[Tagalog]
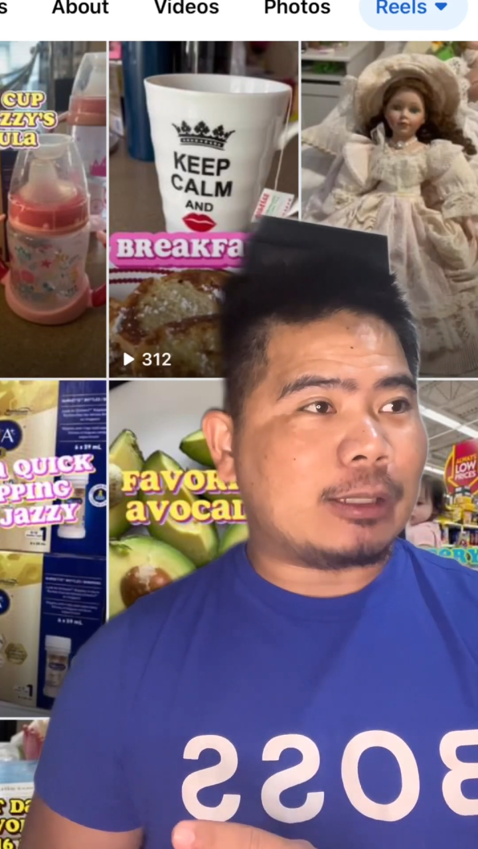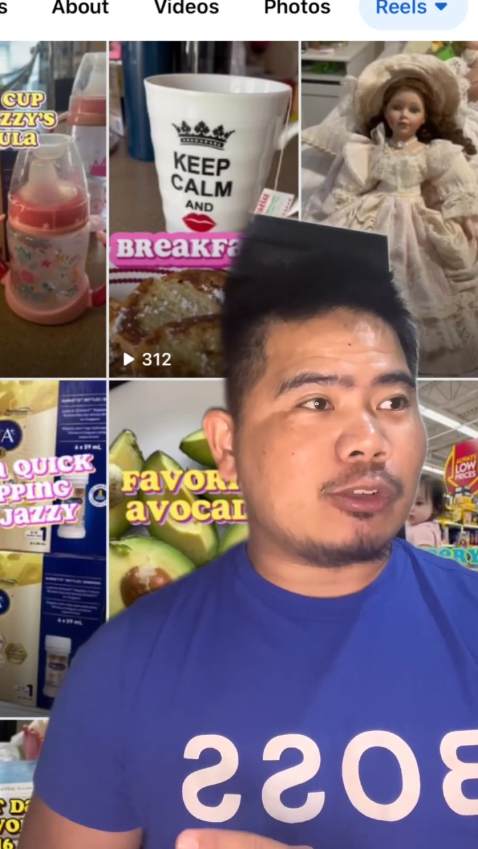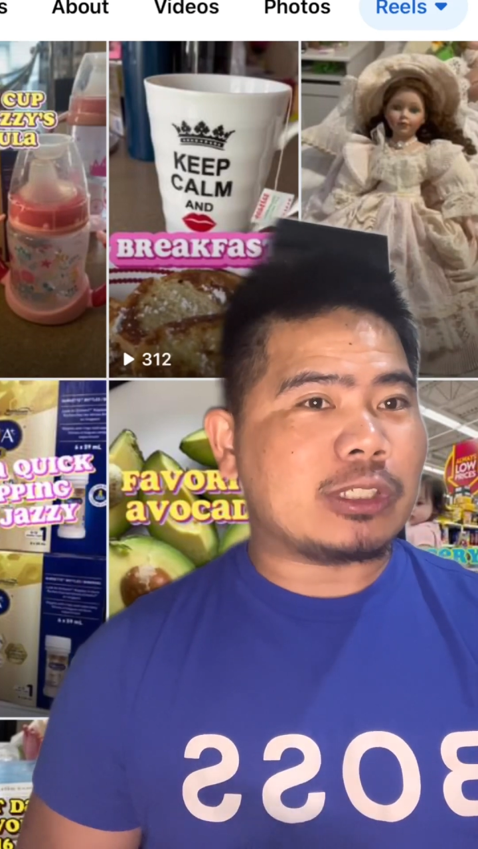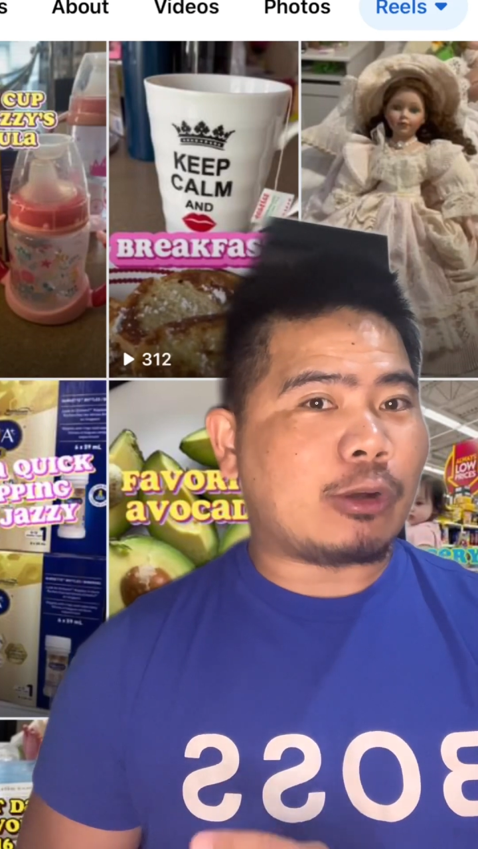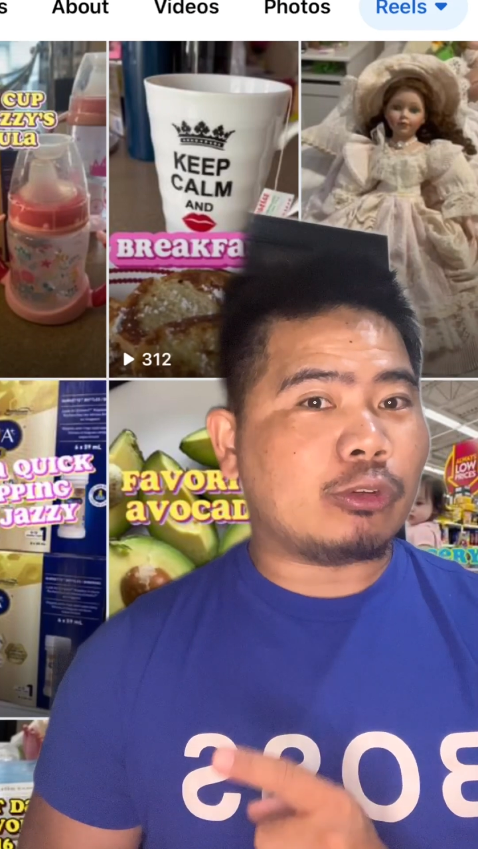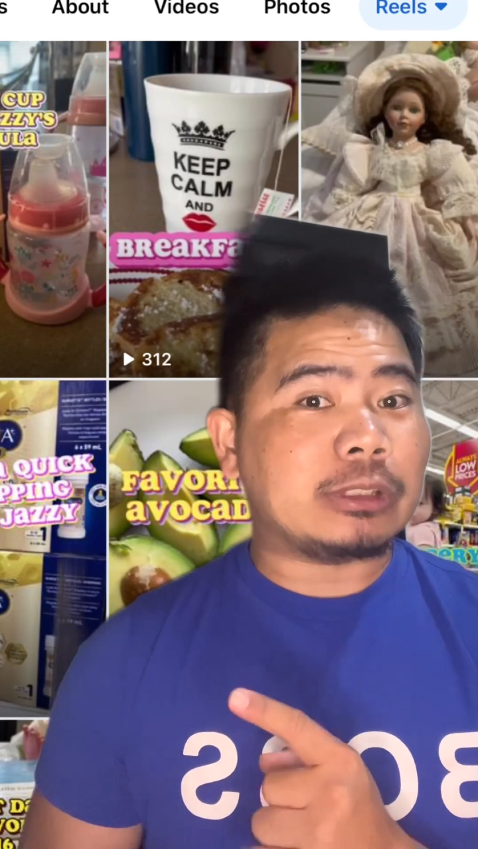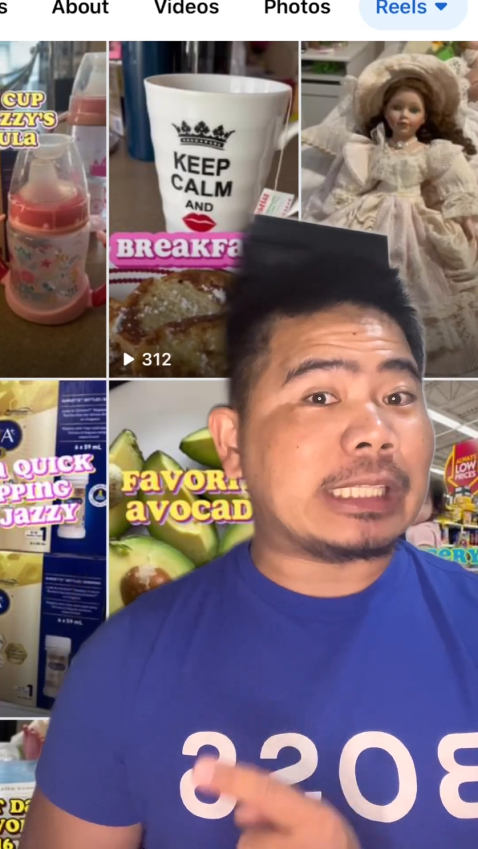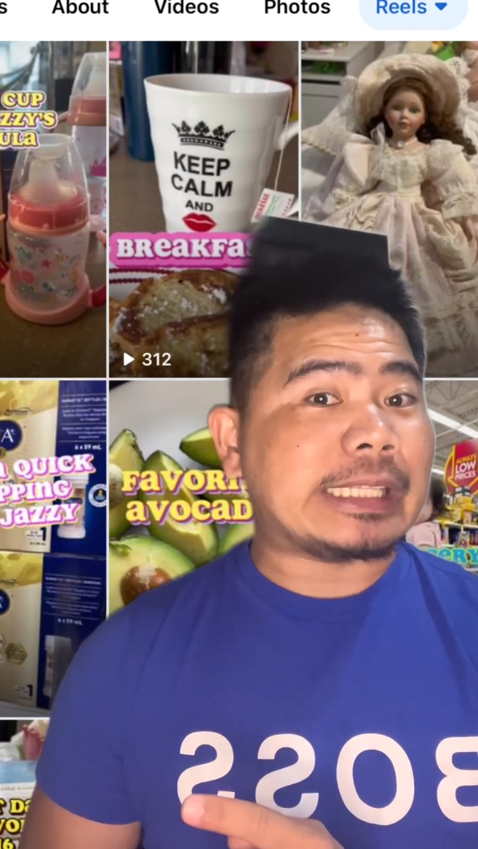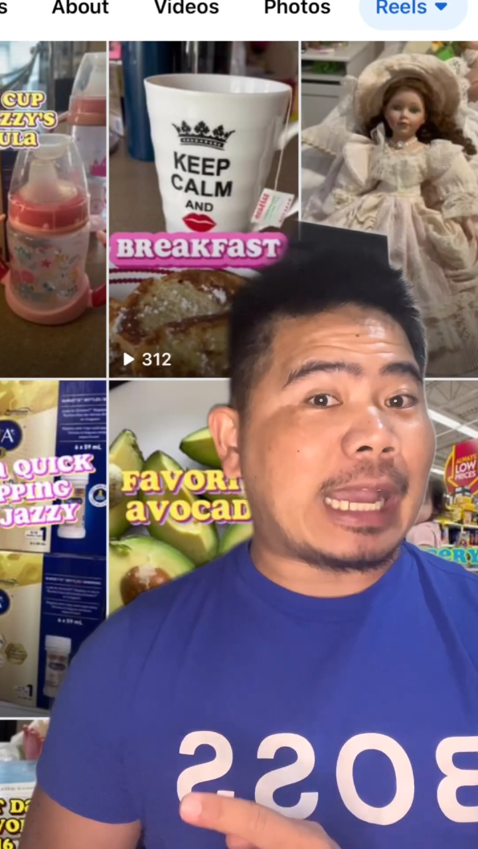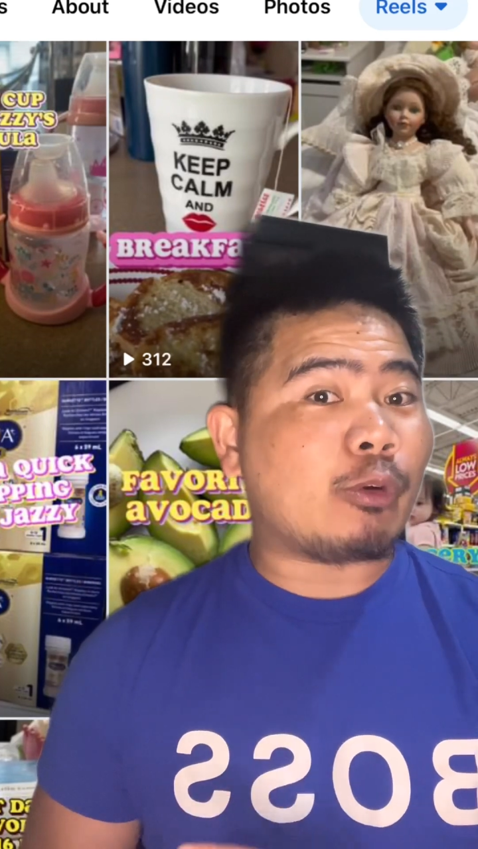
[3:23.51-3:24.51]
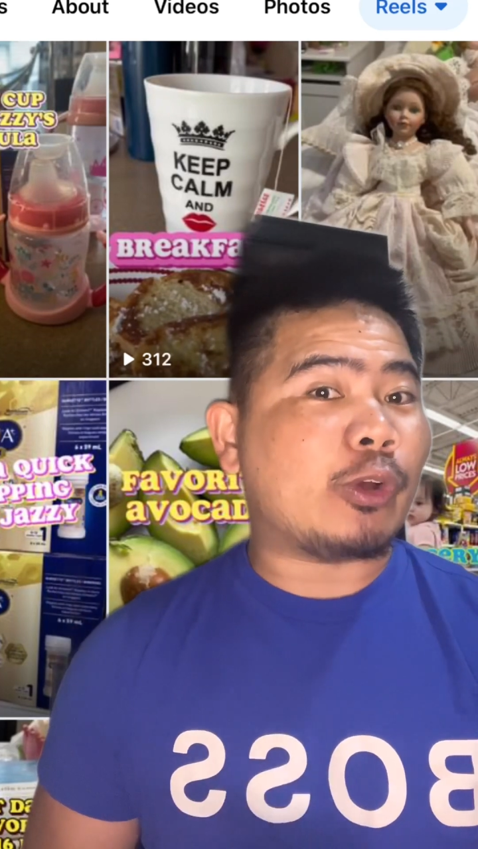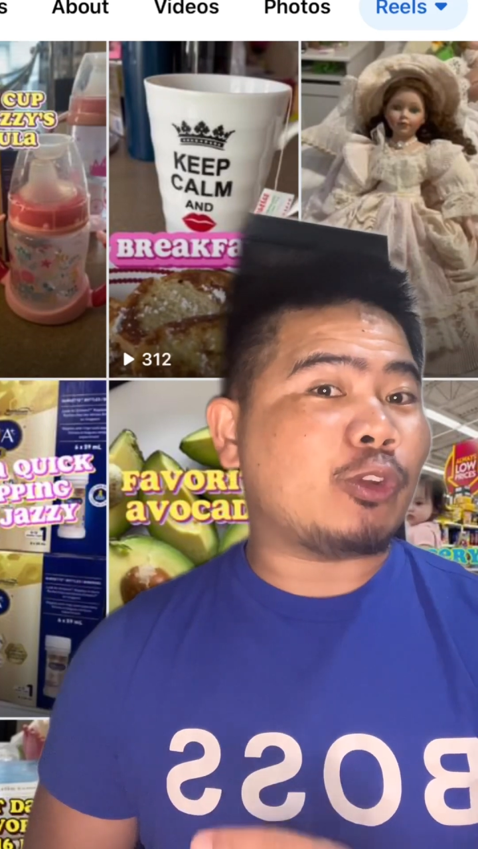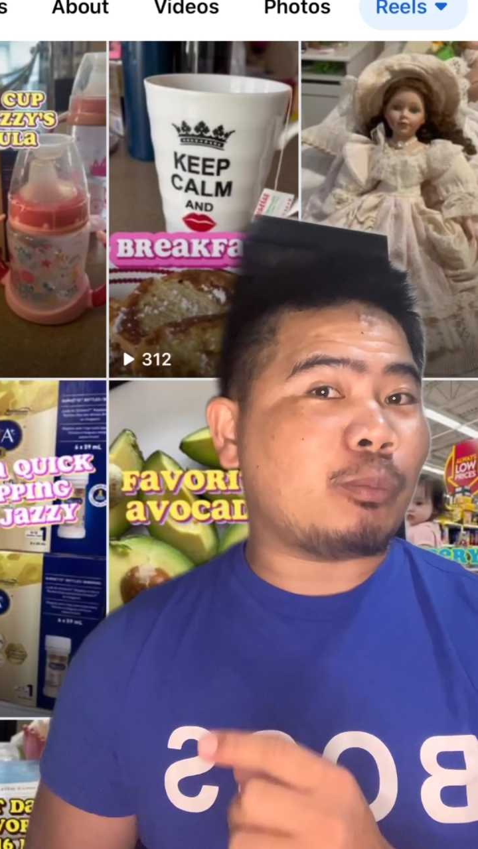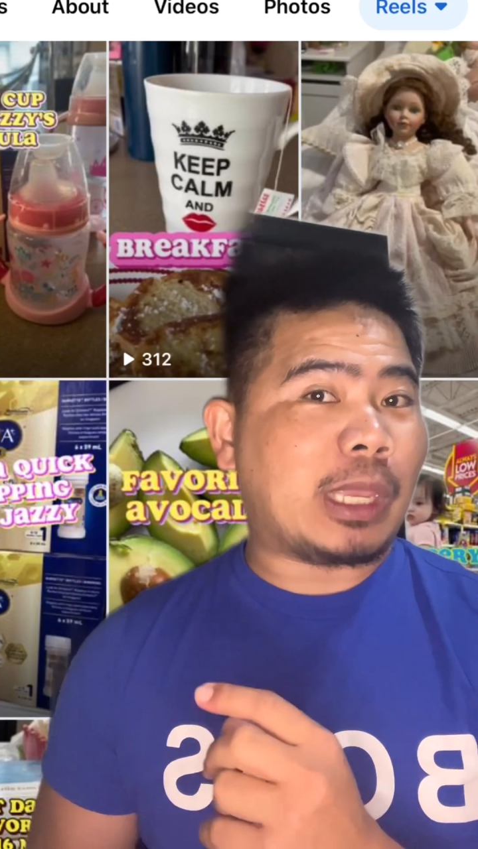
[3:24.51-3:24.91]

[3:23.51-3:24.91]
doon sa content niya kung anong